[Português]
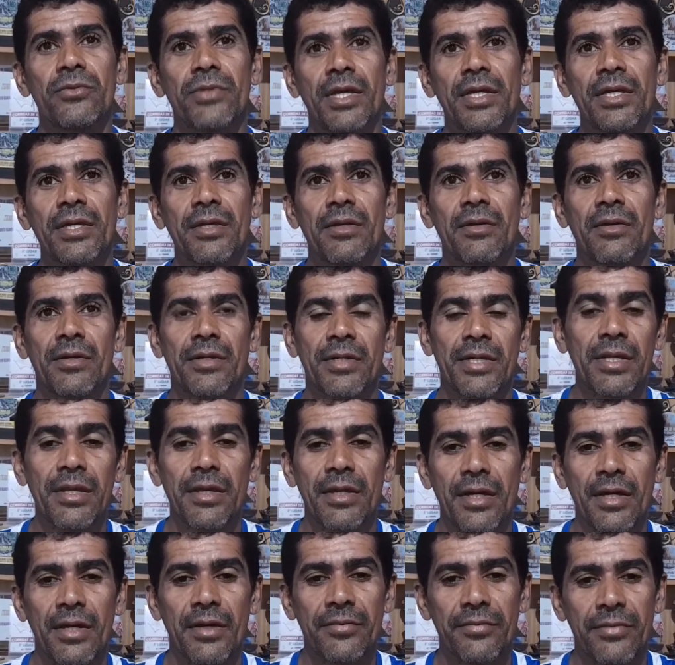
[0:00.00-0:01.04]
né,
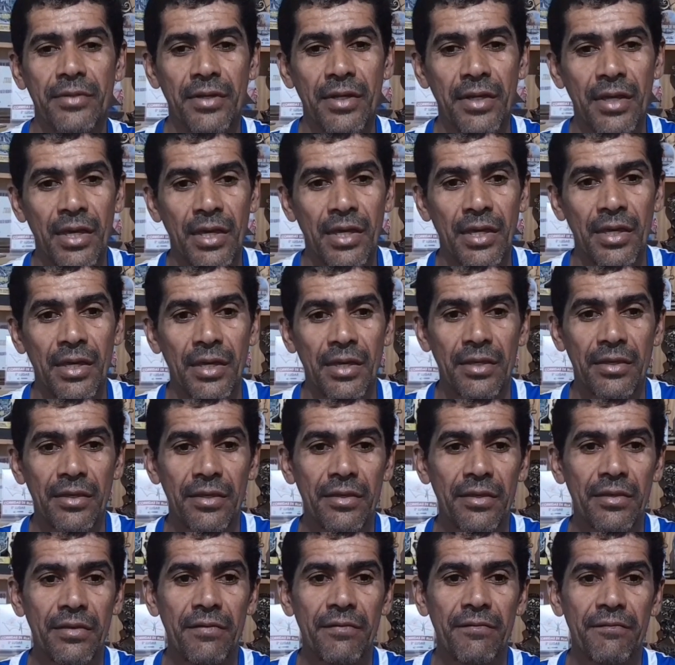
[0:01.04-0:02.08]
criança,
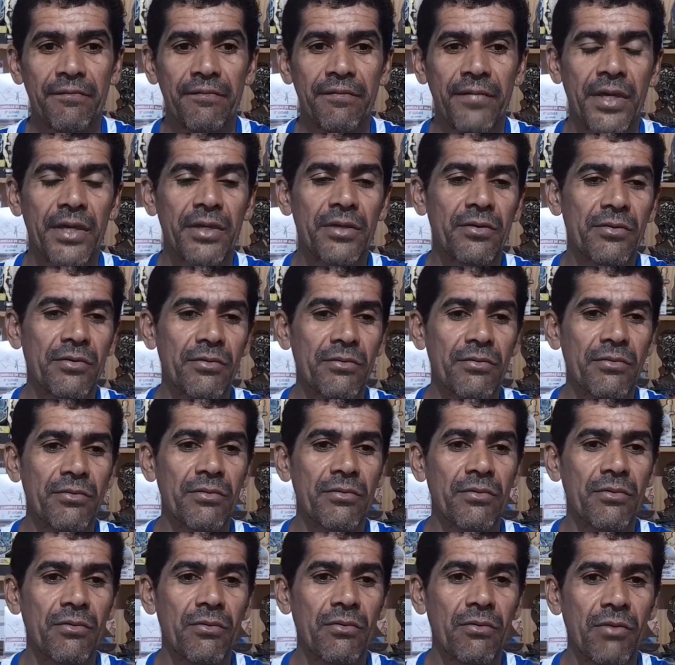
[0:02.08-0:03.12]
e venho
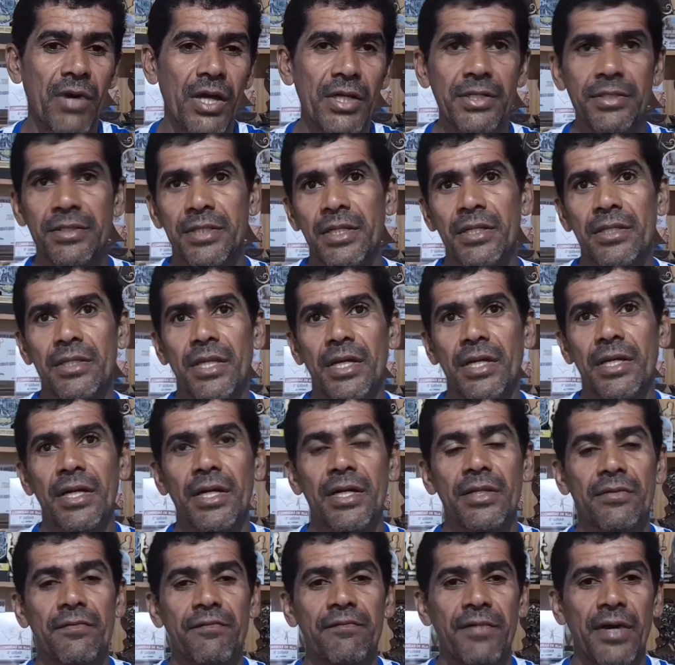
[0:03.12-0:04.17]
com quase 30
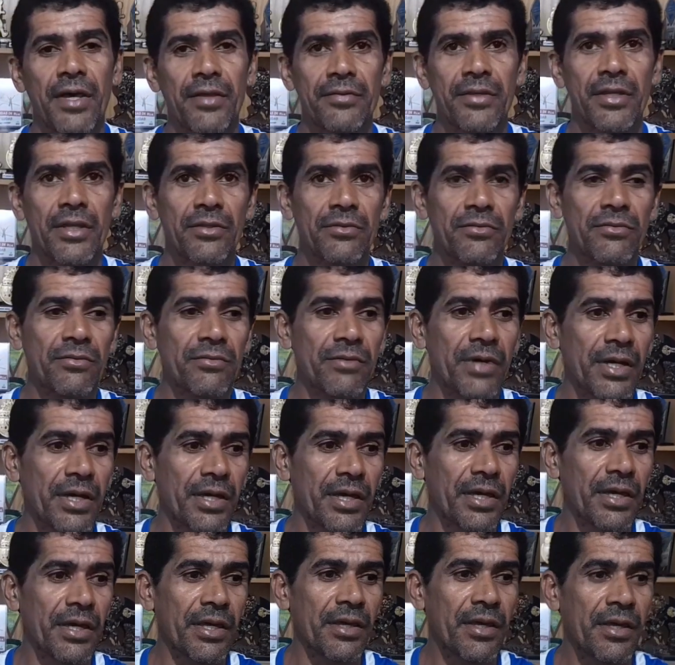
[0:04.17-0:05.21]
anos fazendo
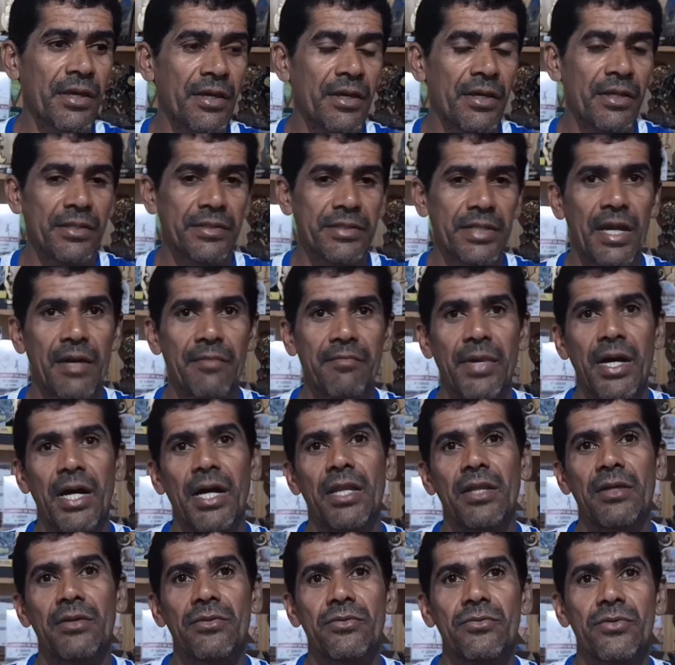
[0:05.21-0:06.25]
é,
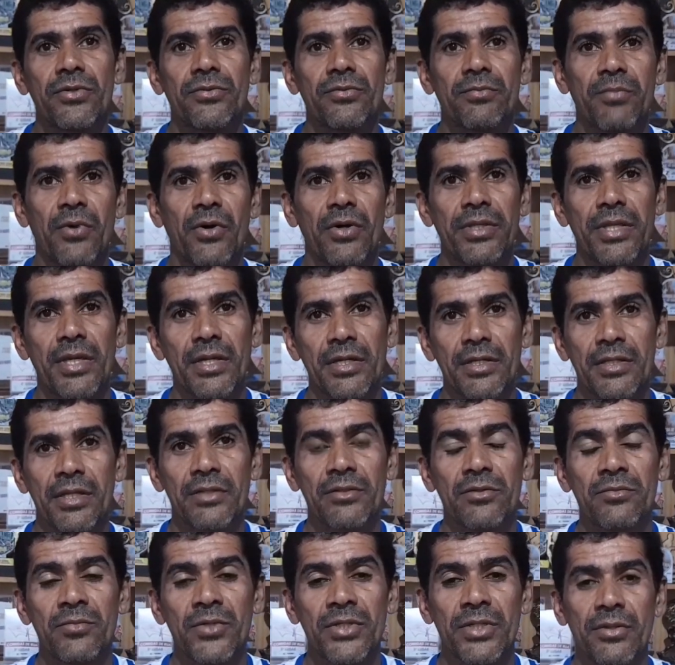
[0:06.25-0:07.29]
trabalho no esporte aqui
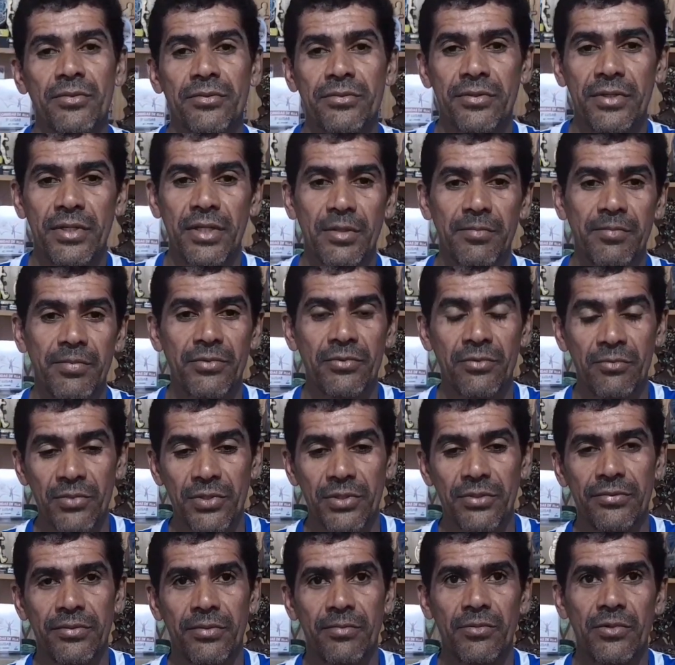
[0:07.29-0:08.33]
dentro do município, do
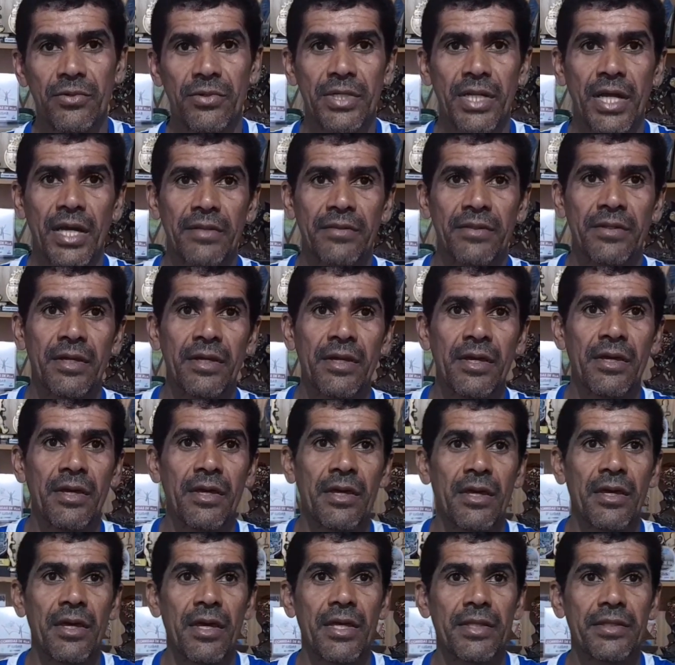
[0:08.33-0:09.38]
município do Crato, né,
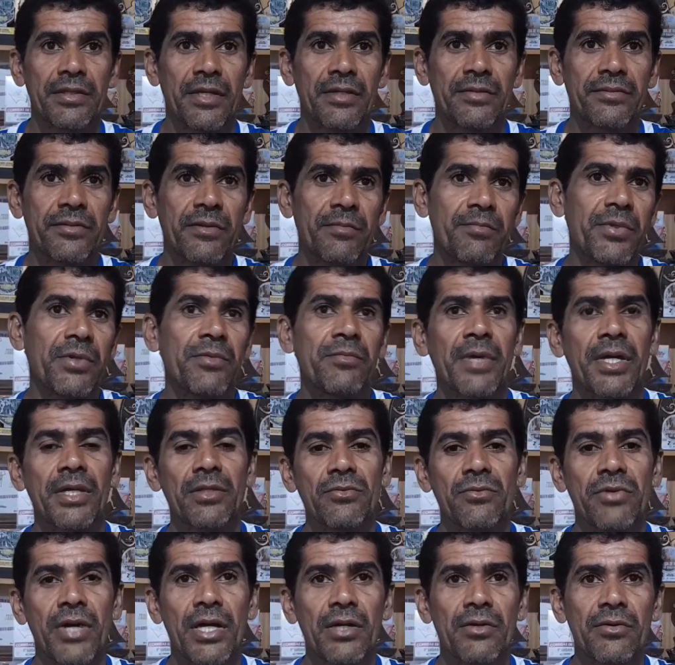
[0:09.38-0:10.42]
é ter
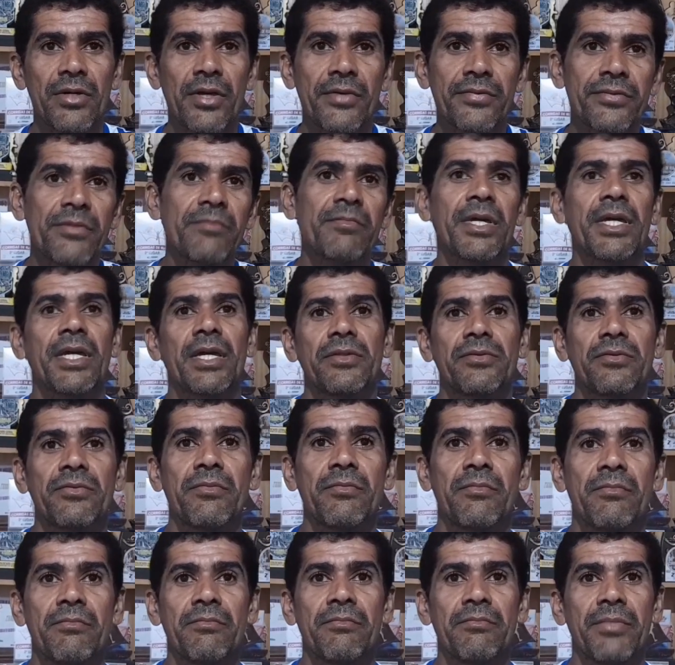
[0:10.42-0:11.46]
simplesmente o reconhecimento
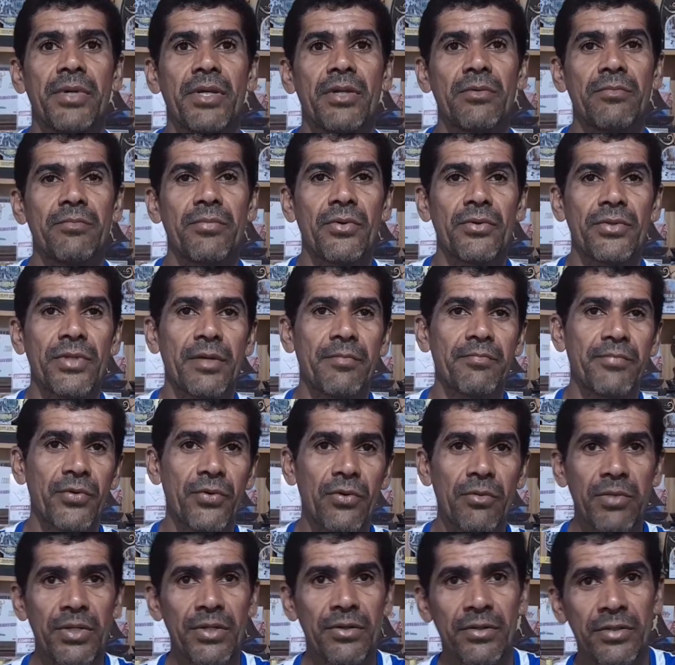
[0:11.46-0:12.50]
pelo poder
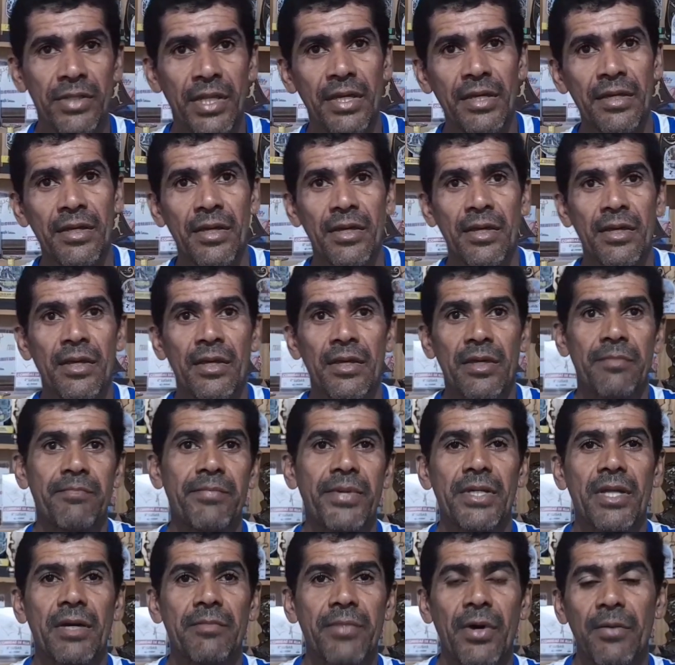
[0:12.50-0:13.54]
público, né, e
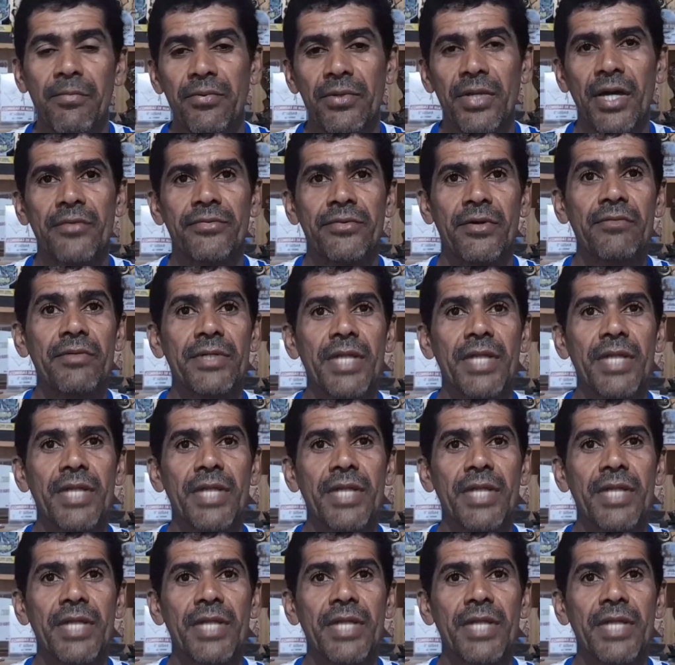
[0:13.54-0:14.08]
pela população